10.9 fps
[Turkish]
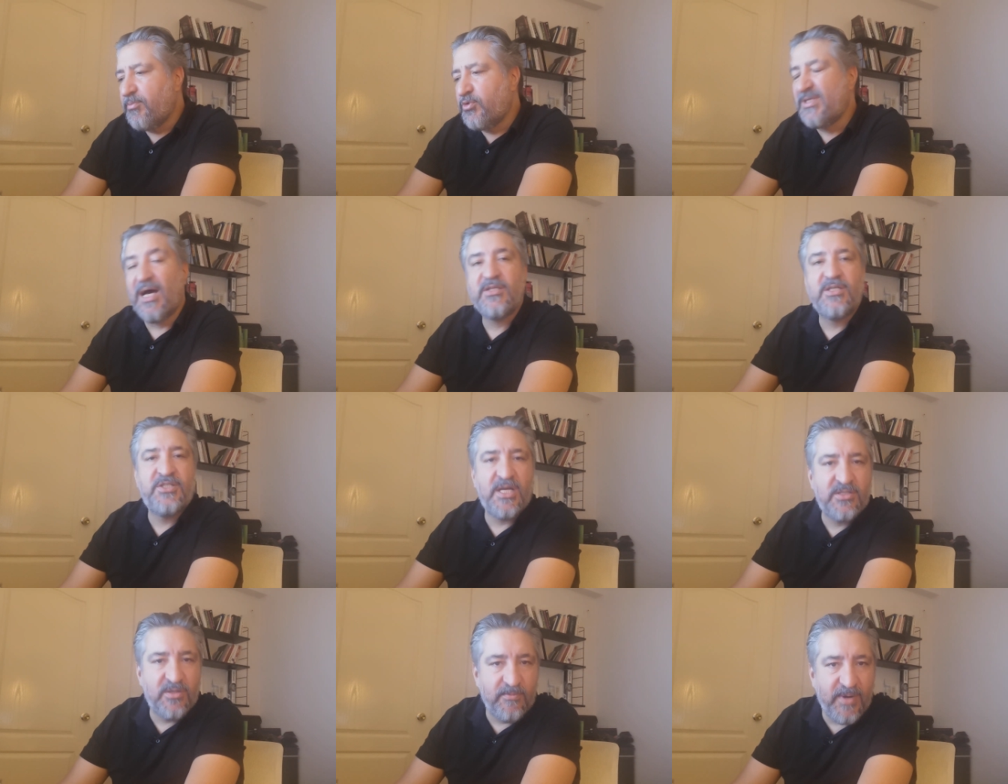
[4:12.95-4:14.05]
Bu sadece
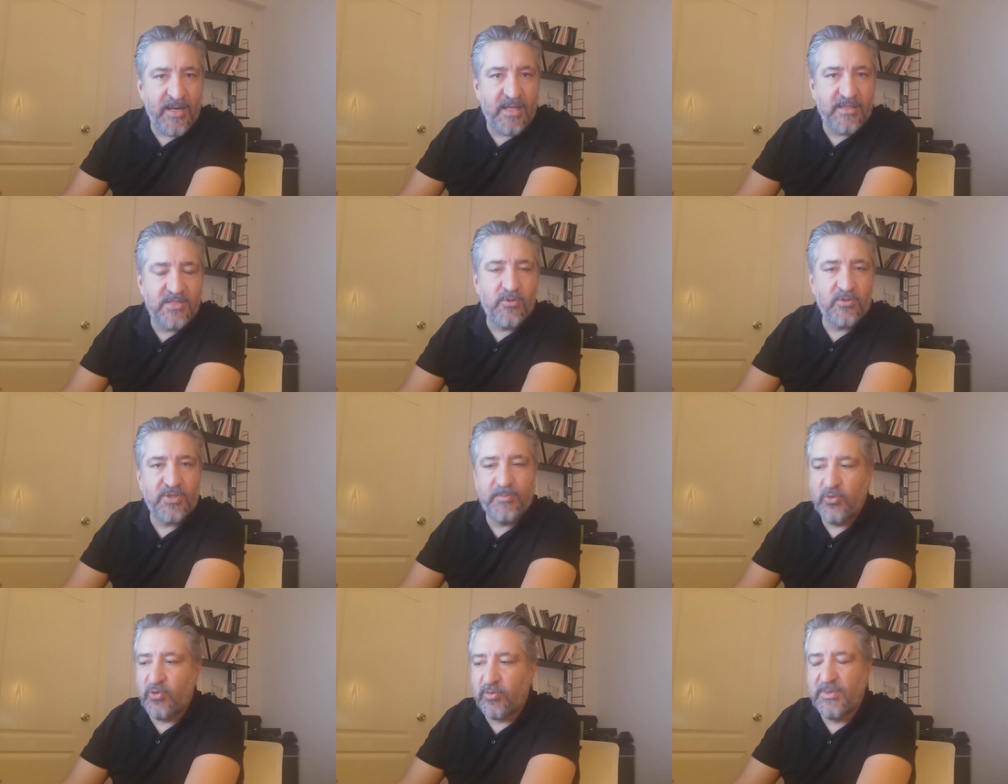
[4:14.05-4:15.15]
Jetson Fernandez de
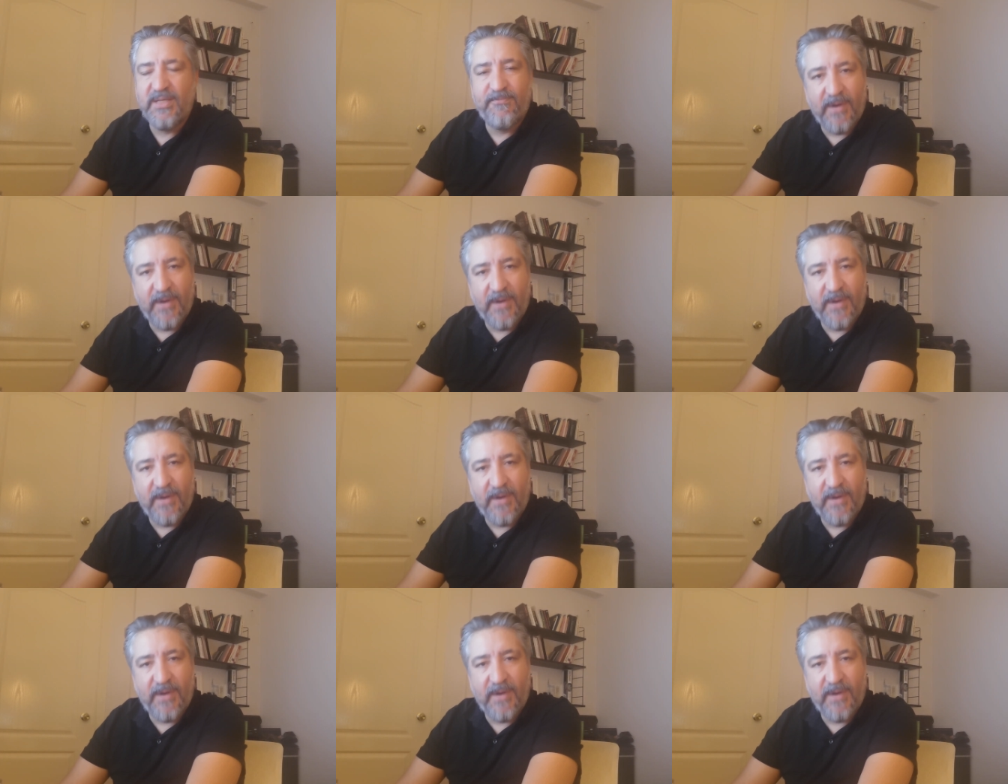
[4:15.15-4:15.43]
olacak bir durum değil.